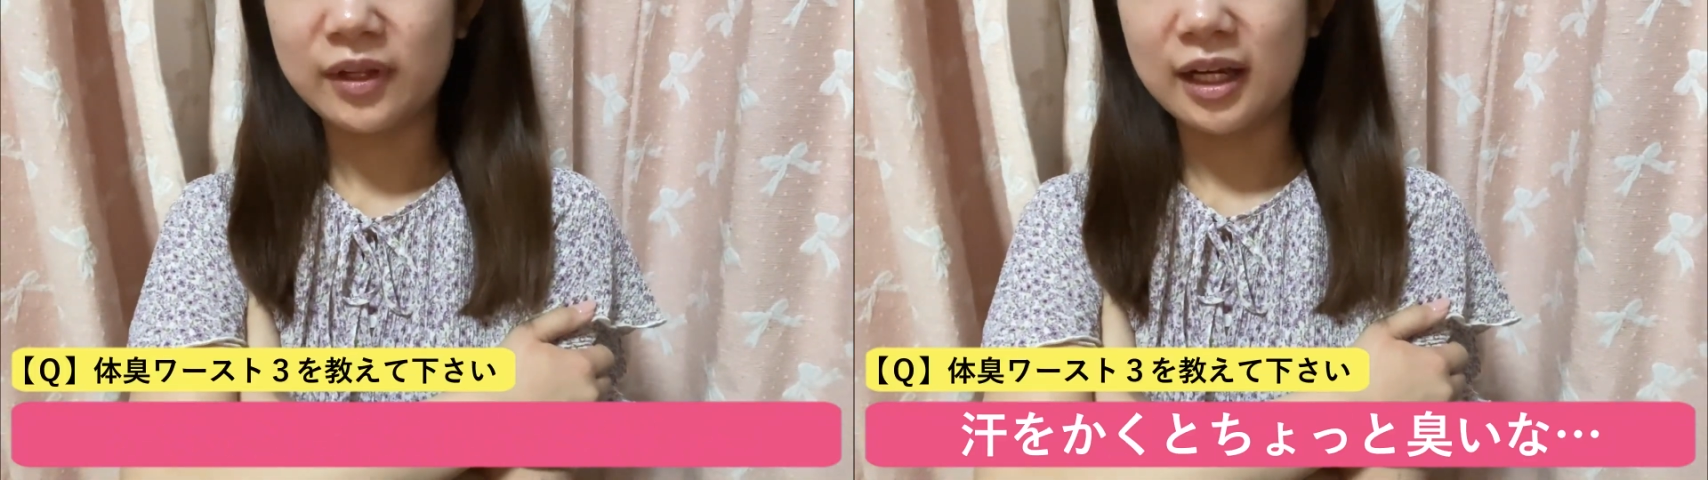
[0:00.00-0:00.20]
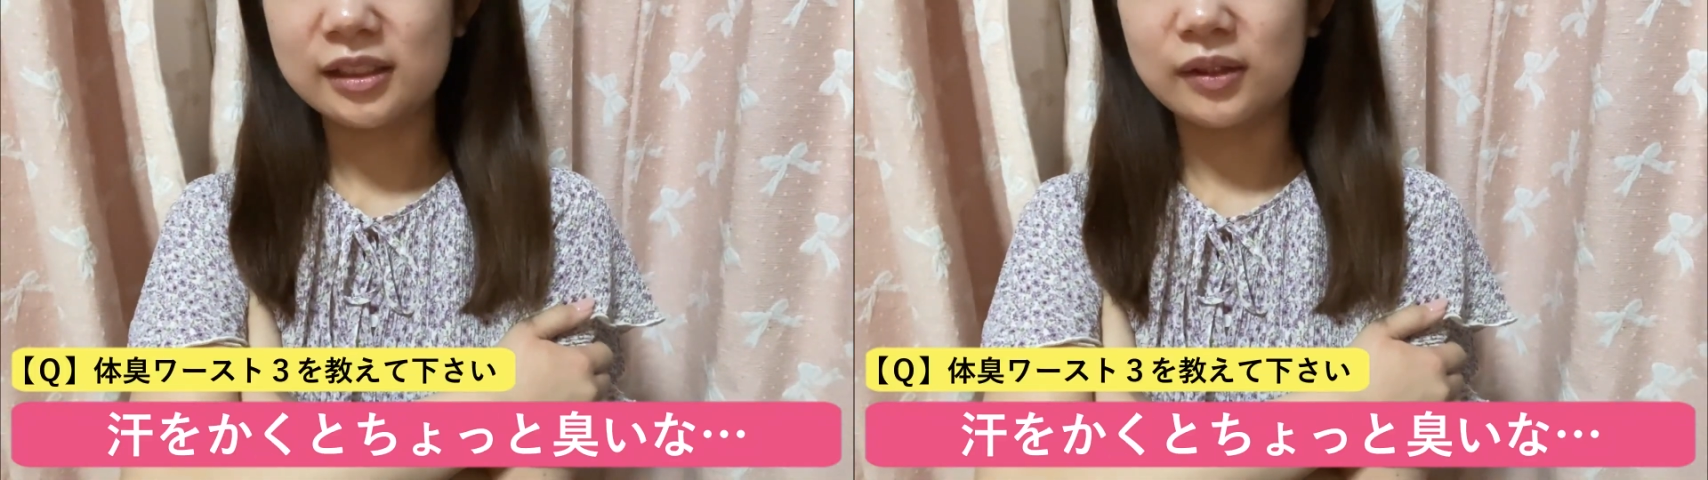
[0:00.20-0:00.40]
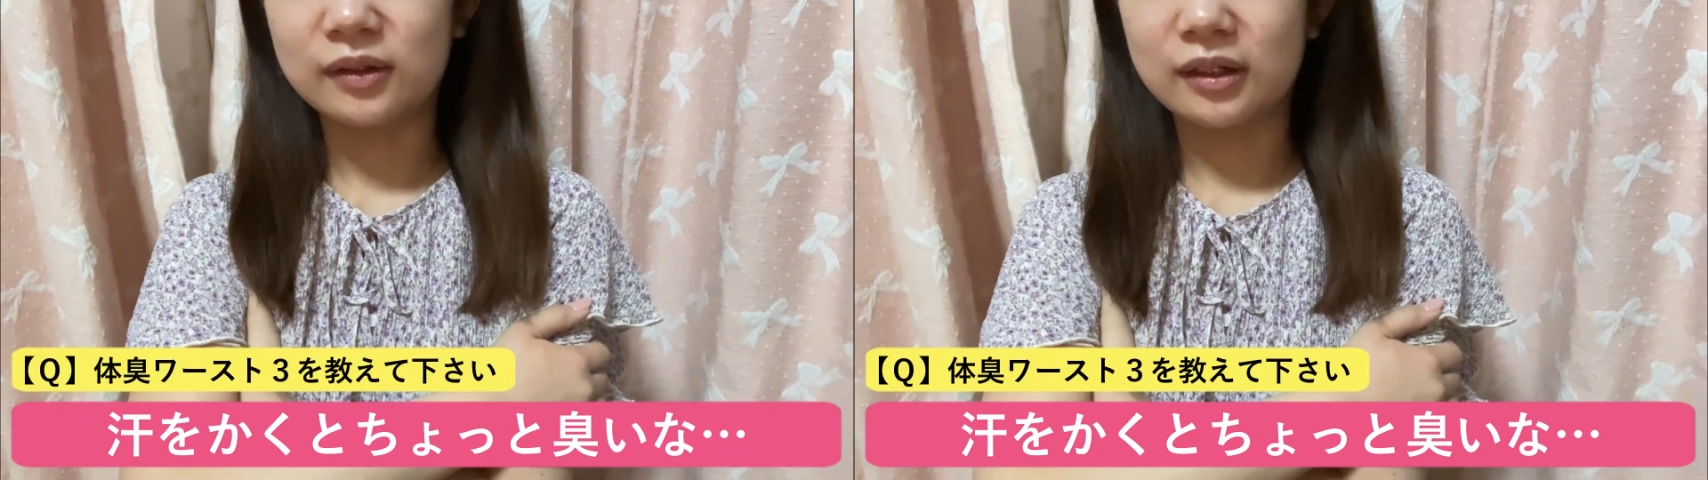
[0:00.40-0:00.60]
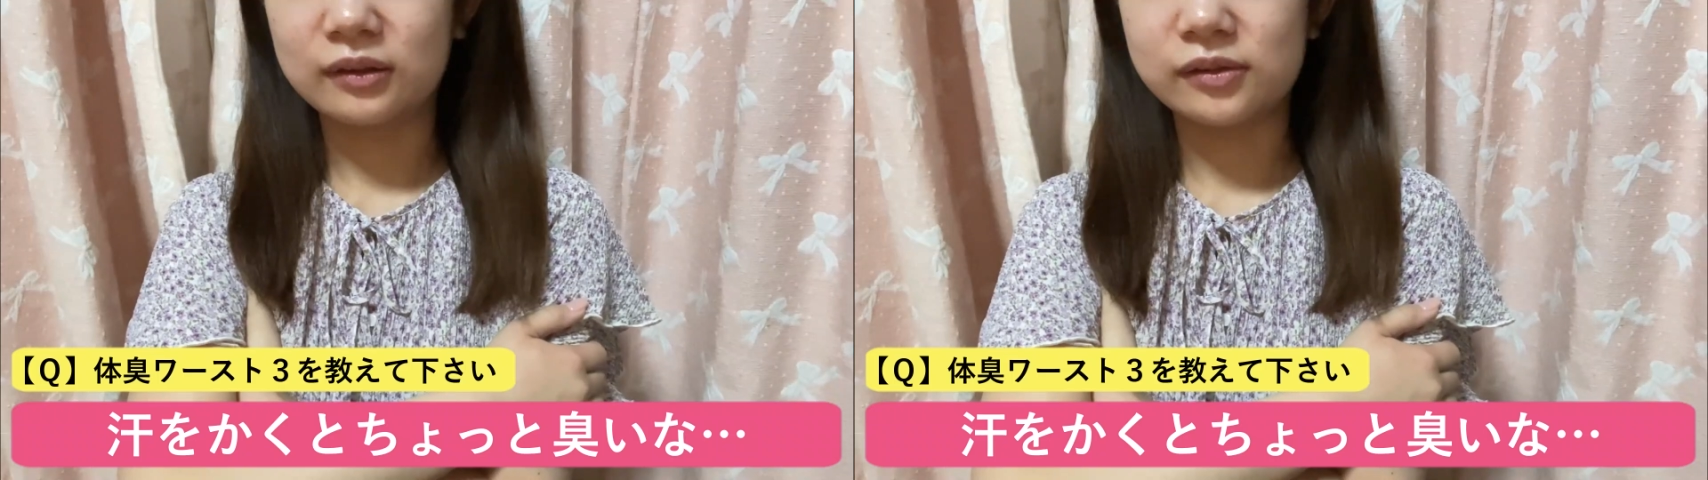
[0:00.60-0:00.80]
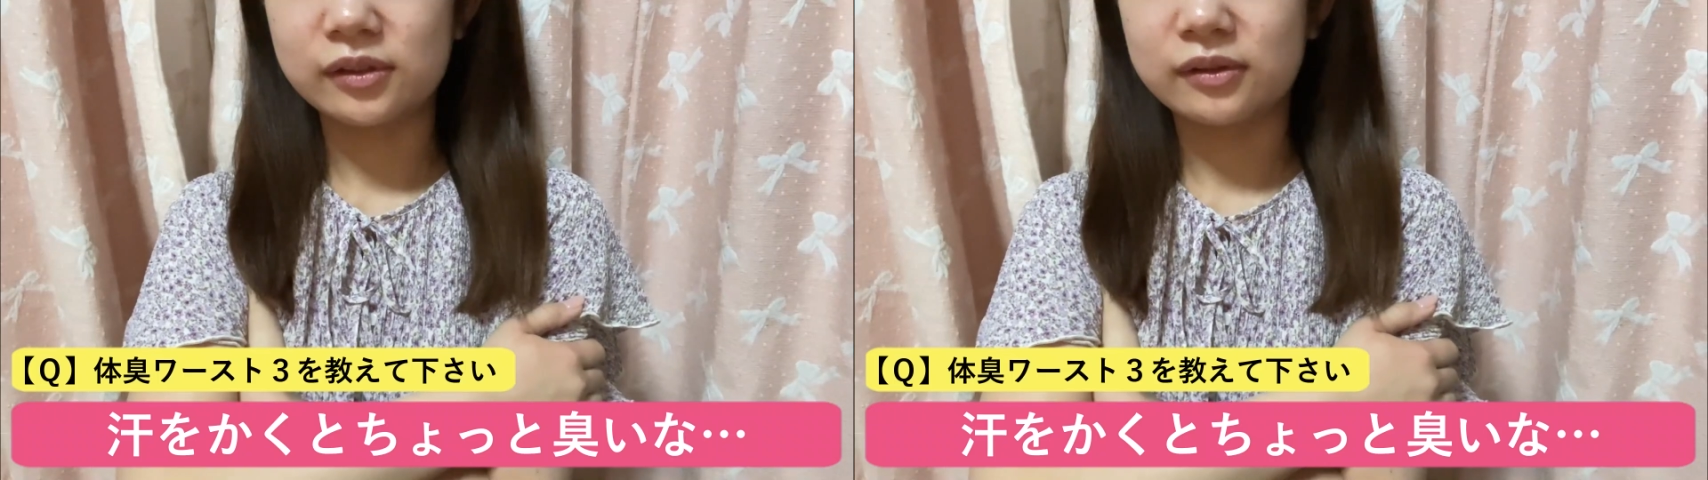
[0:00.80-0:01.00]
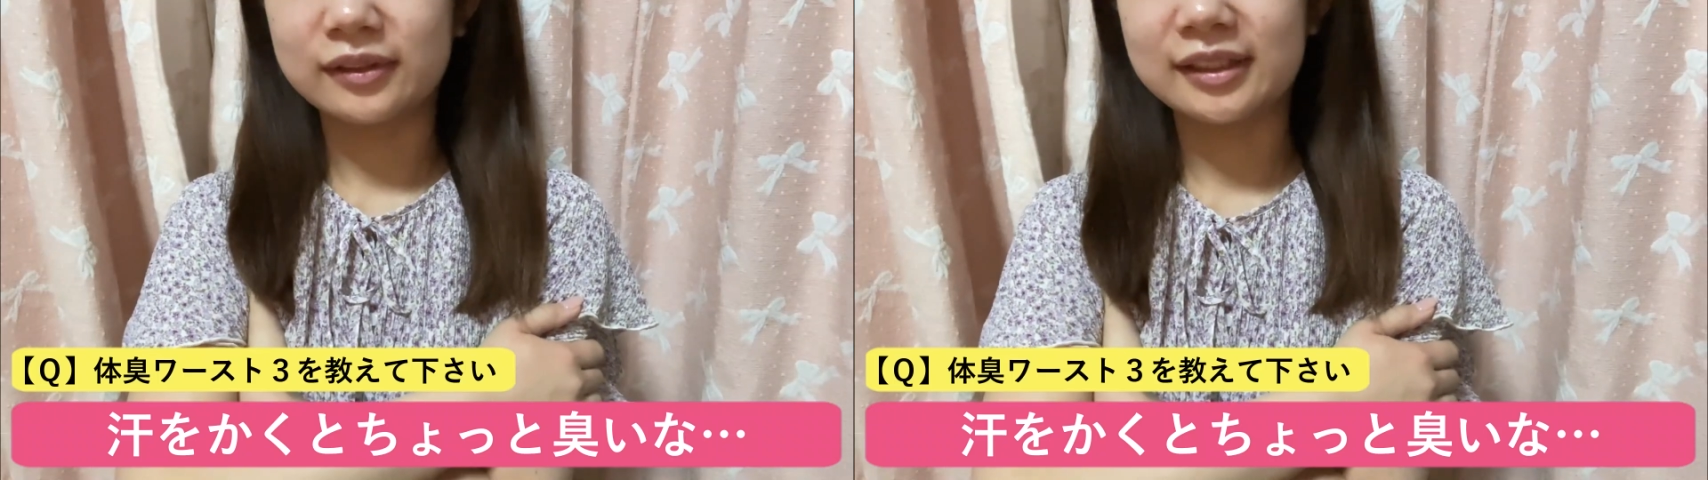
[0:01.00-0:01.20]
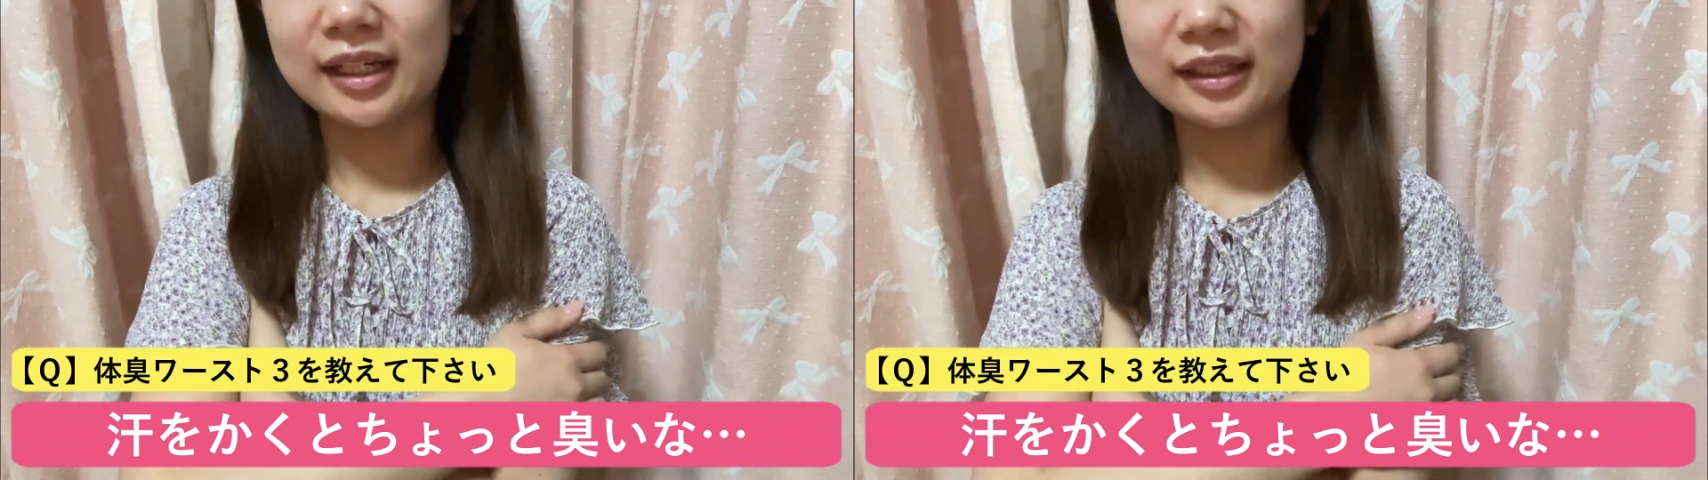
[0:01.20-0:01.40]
汗をかくとちょっと臭